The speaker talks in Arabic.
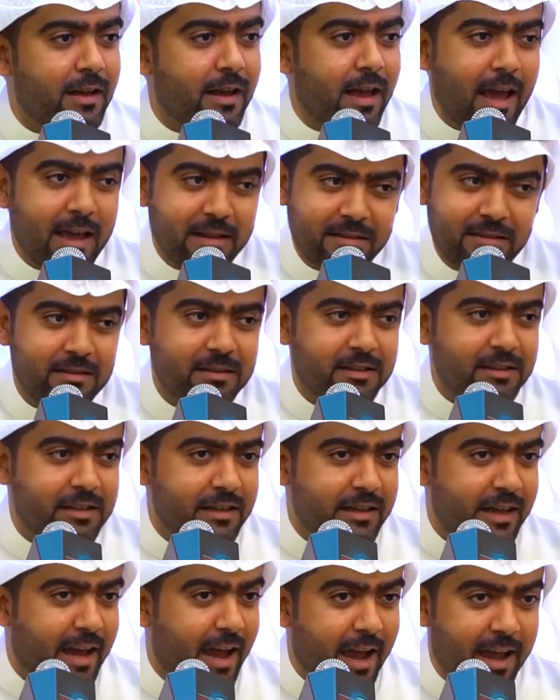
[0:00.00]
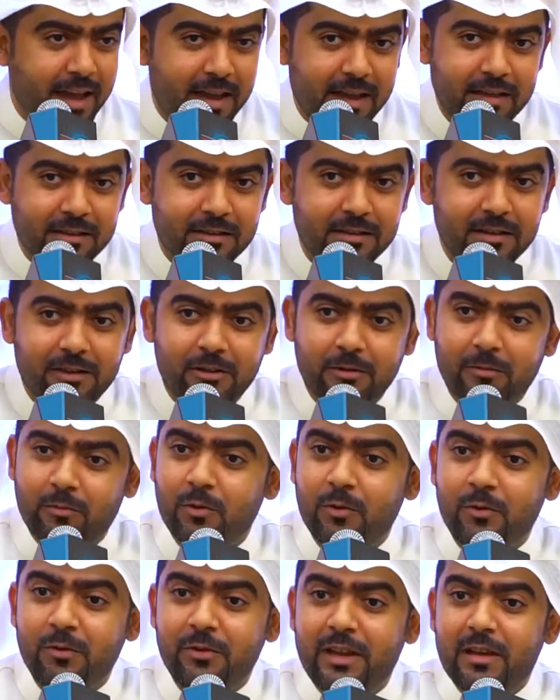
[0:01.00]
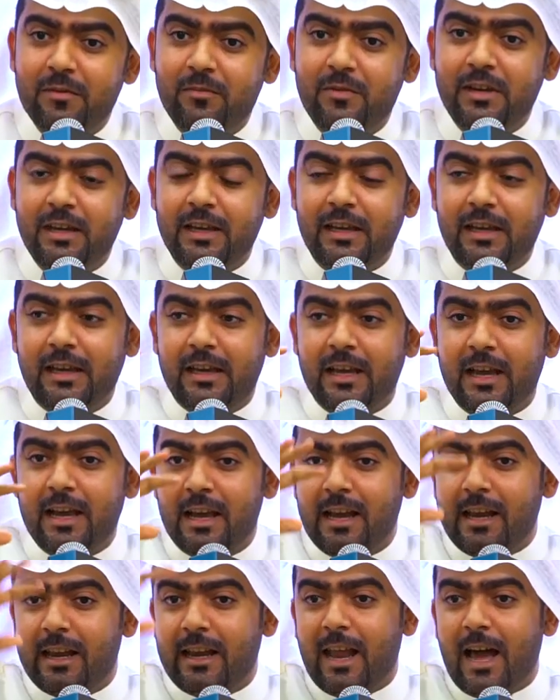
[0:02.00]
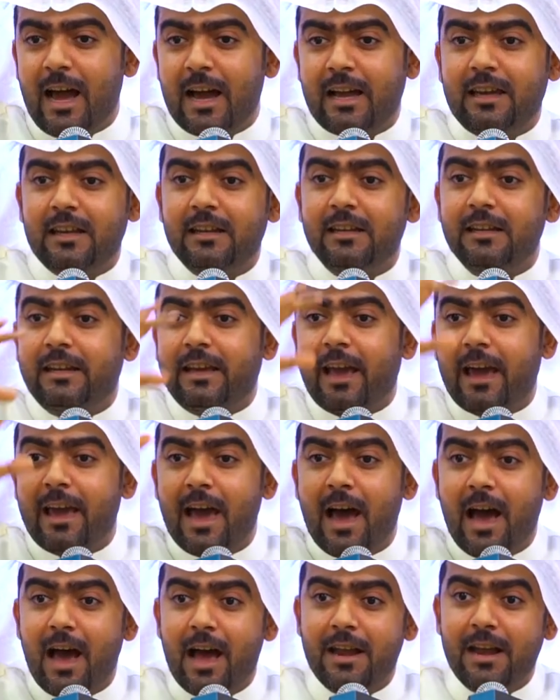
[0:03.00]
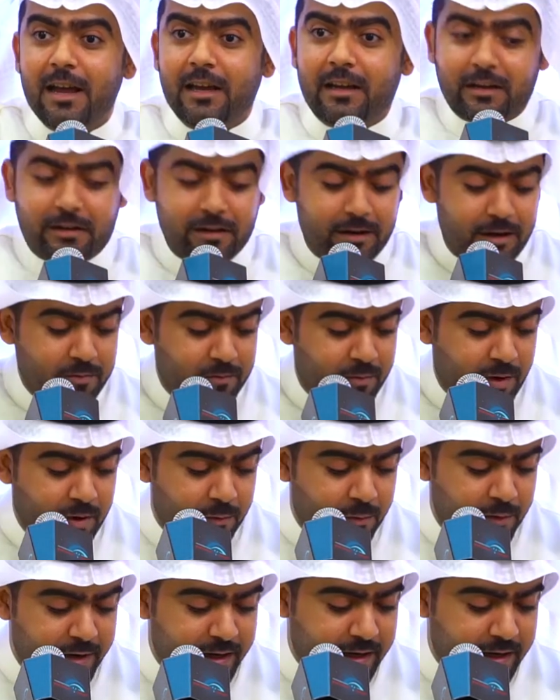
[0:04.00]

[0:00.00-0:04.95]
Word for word: أدري يا حيدر مو نبي لكن كيانك نبوي